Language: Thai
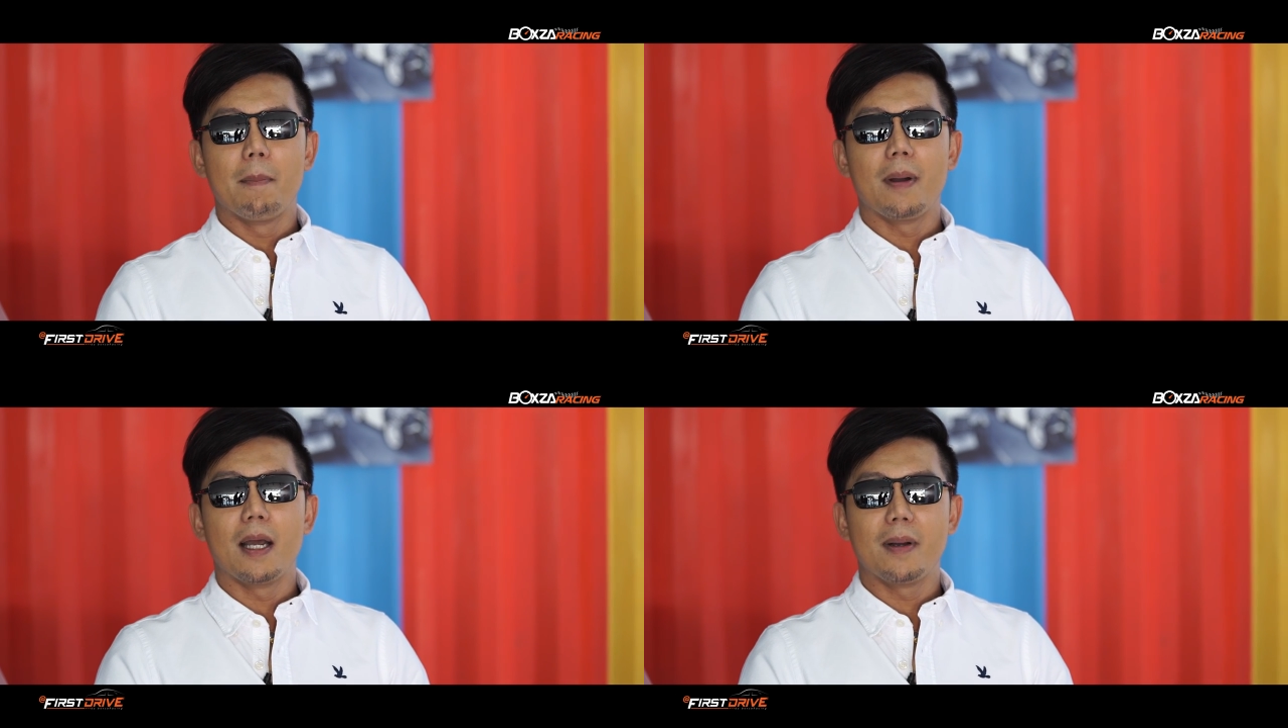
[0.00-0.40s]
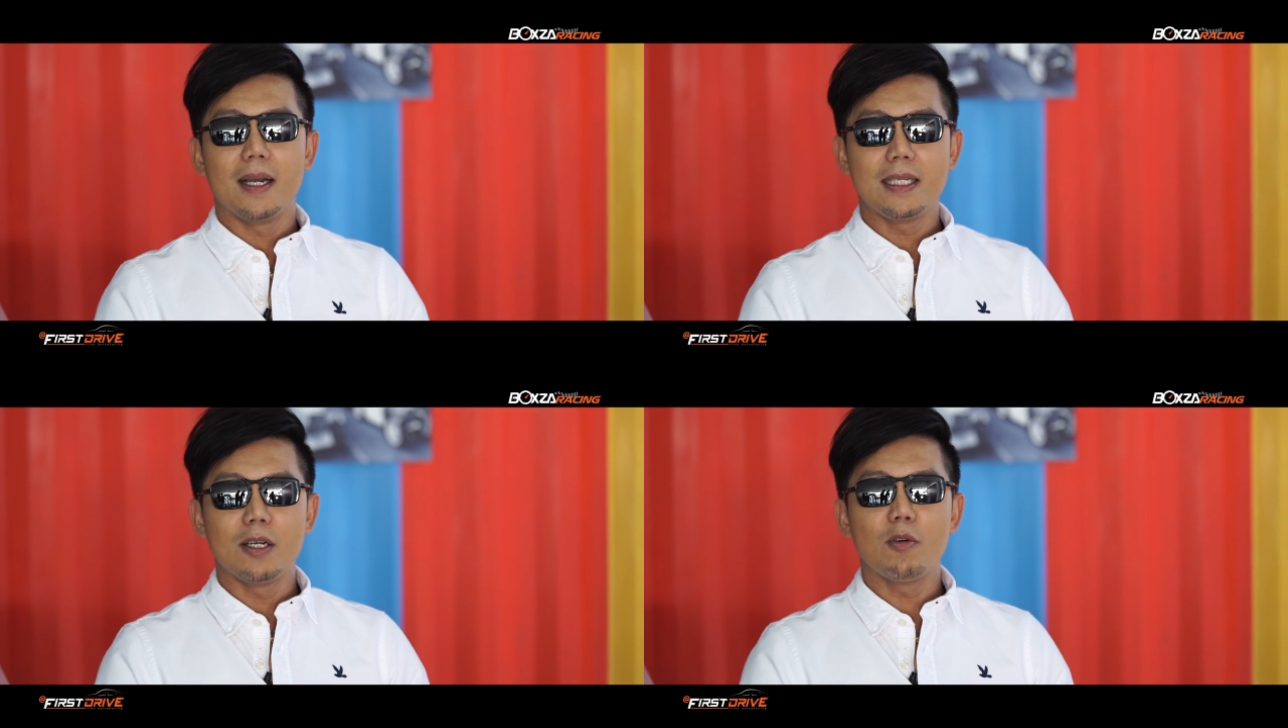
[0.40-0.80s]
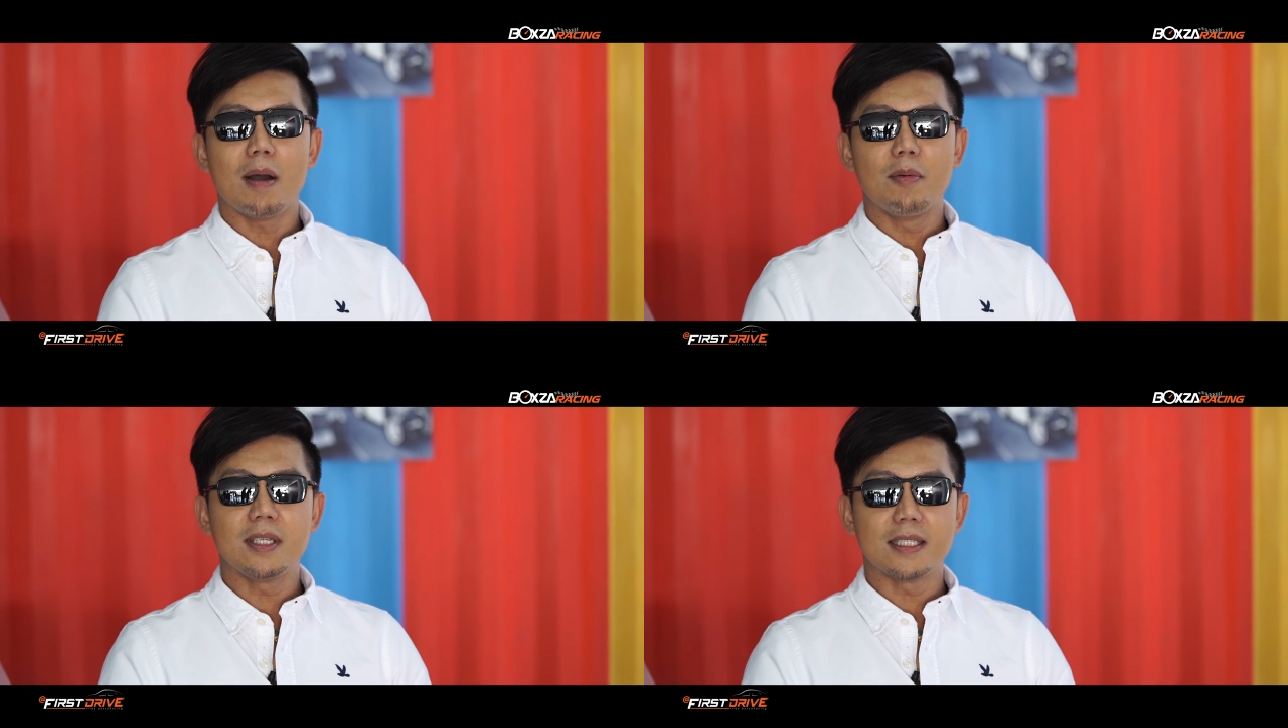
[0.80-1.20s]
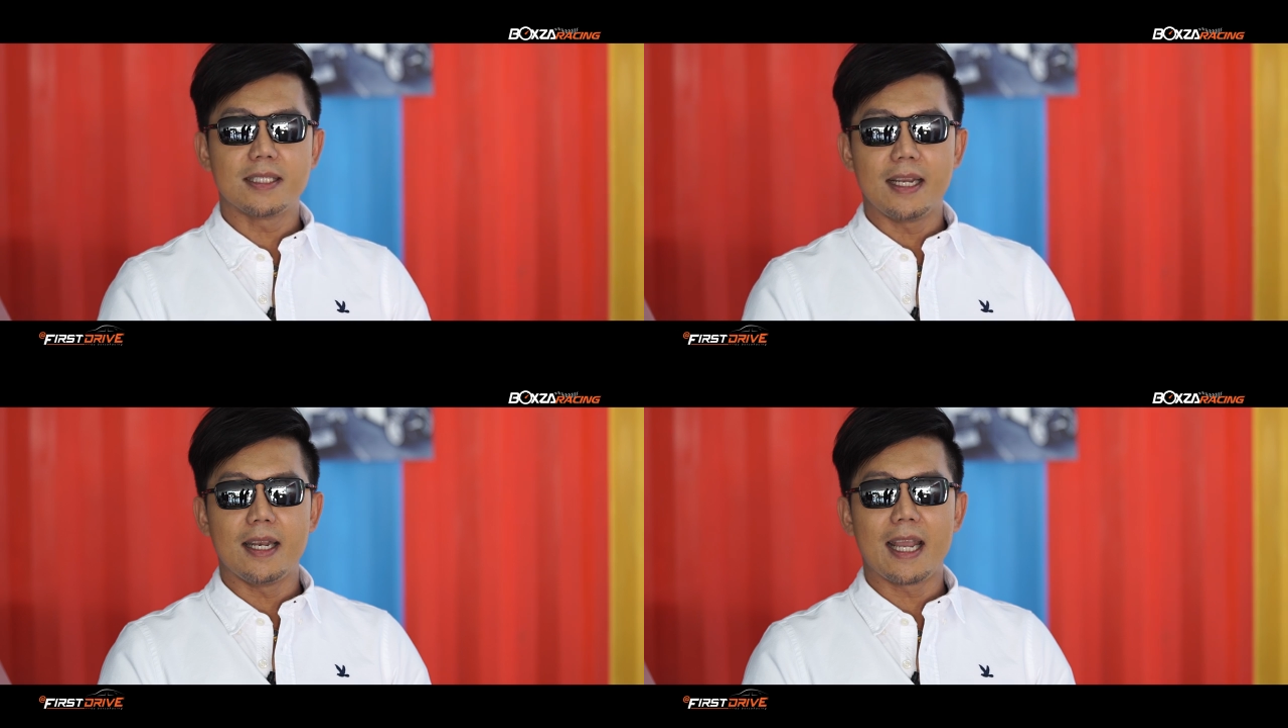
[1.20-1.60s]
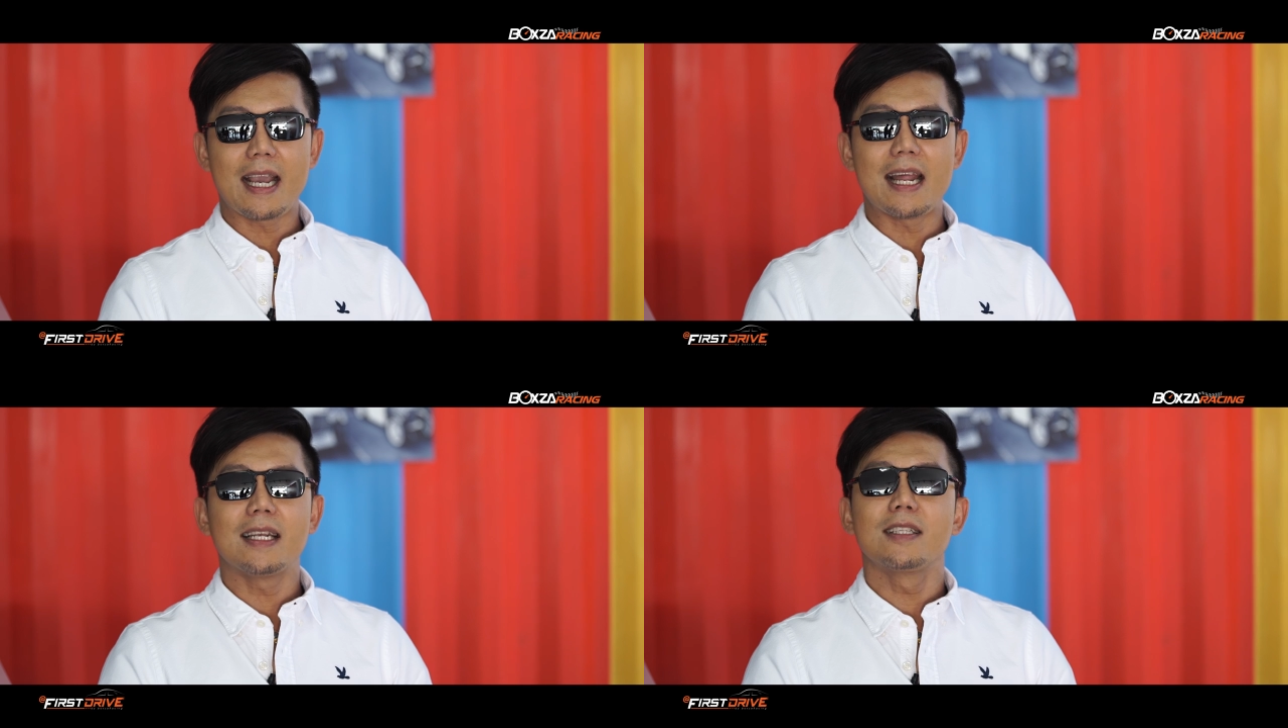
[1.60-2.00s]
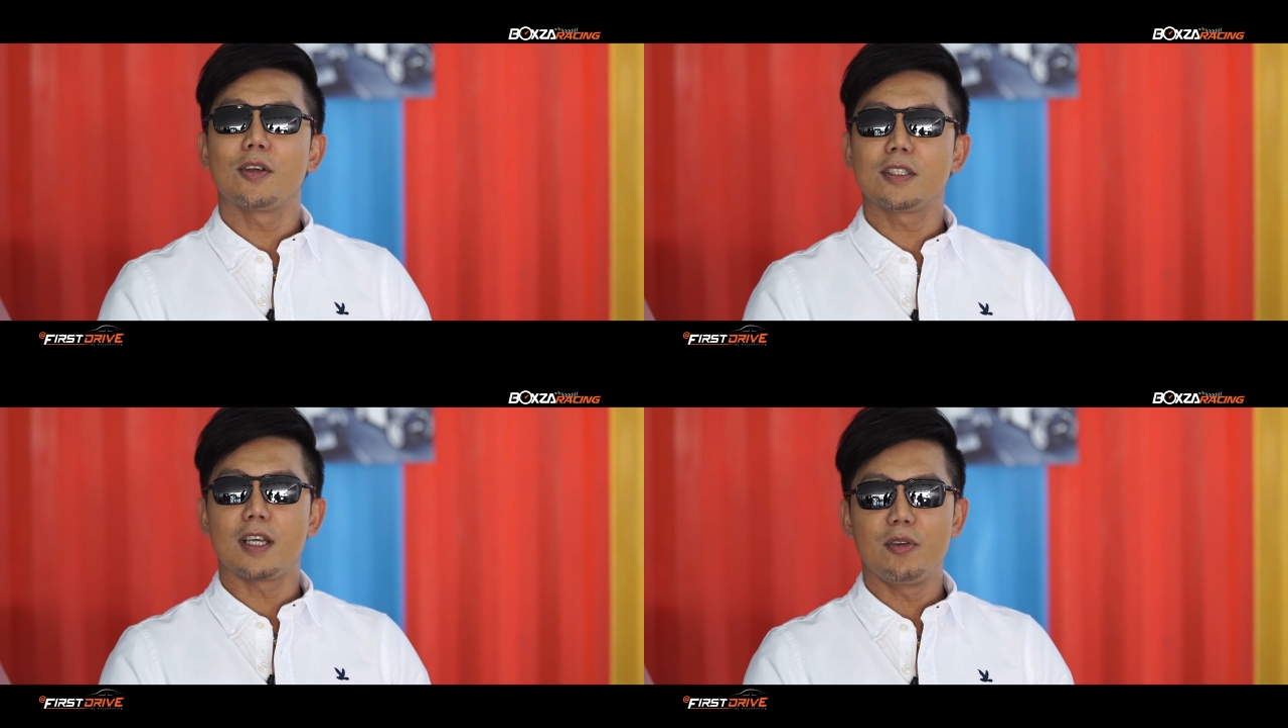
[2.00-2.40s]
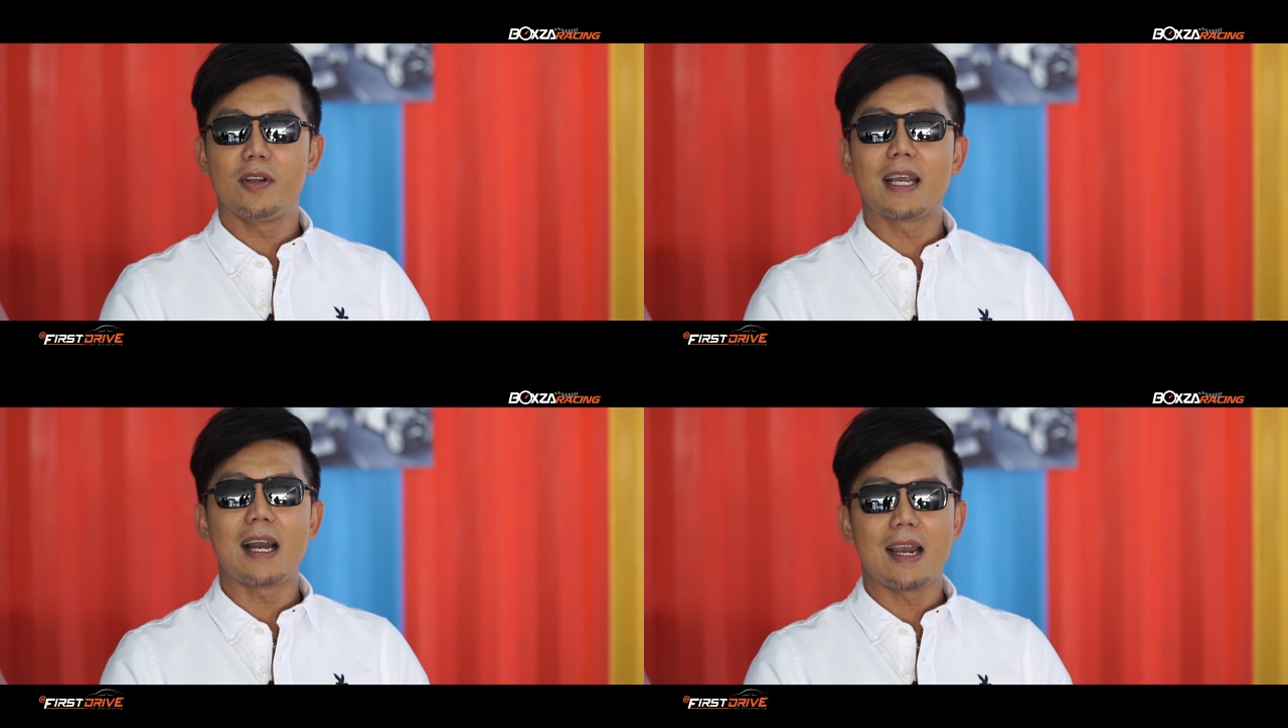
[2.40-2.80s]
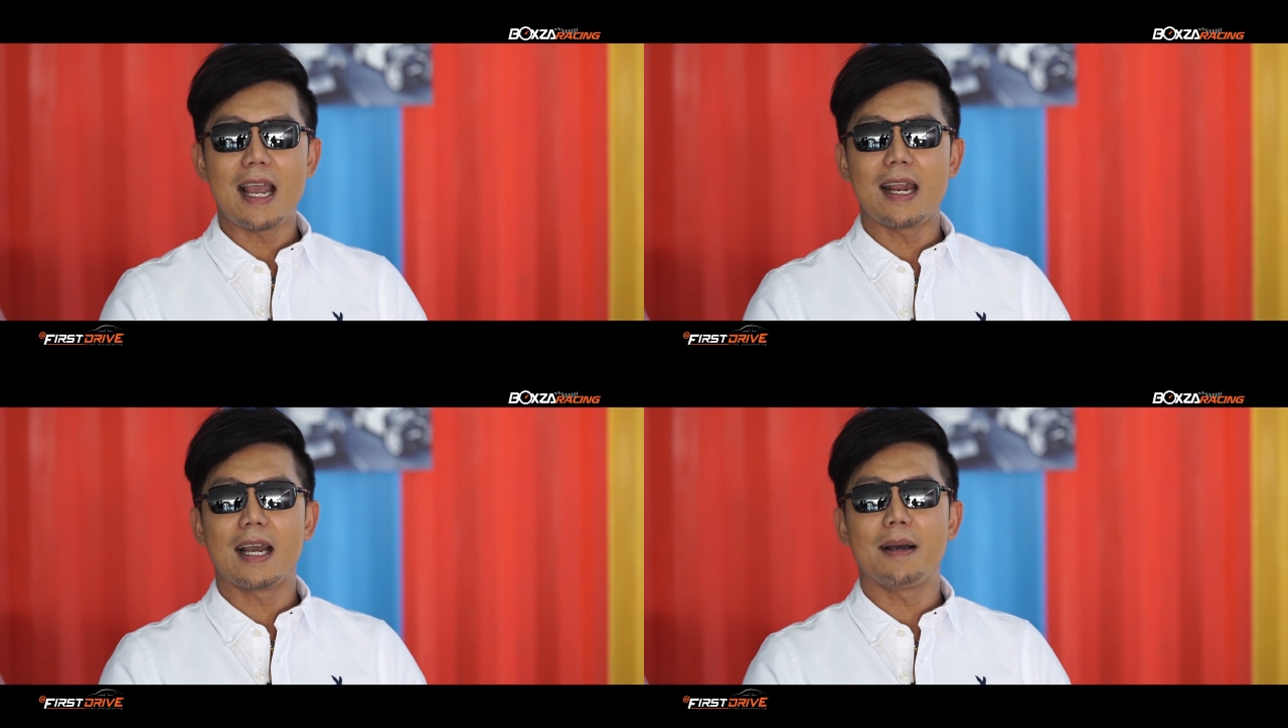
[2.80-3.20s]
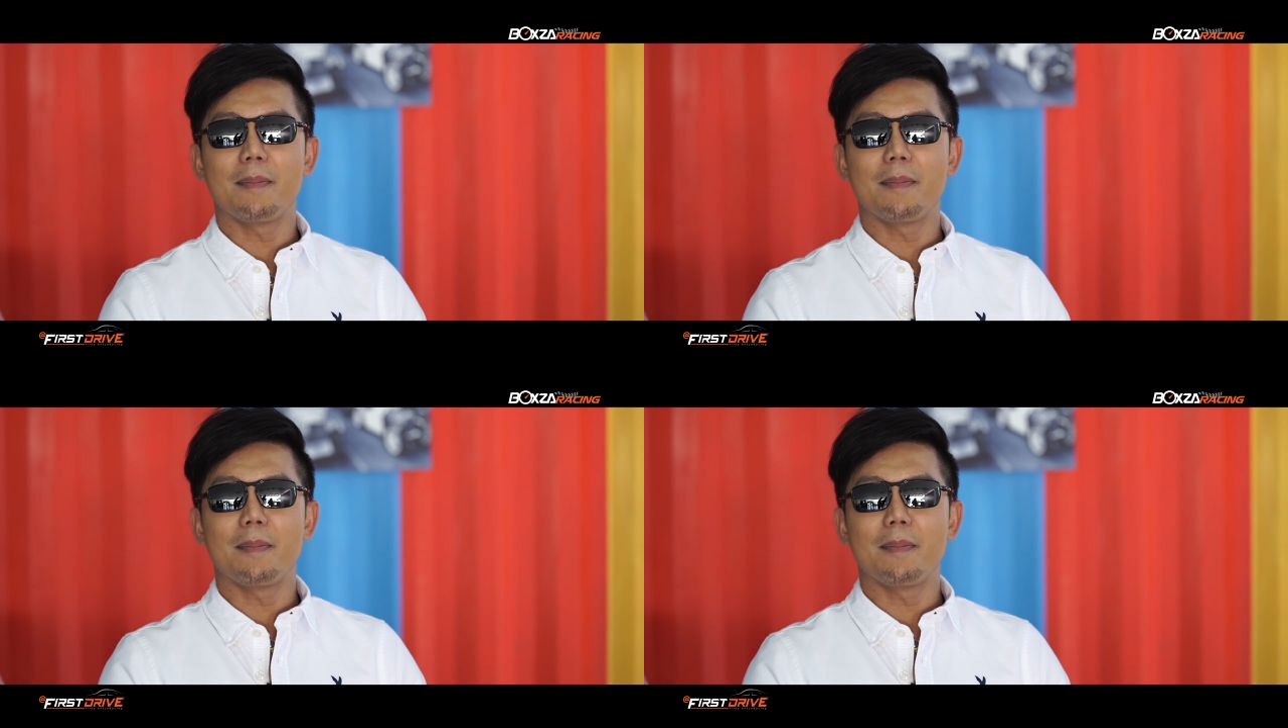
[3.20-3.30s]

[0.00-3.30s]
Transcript: เปิดเผยถึงความรู้สึกจริงในการทดสอบรถยนต์ในครั้งแรกนะ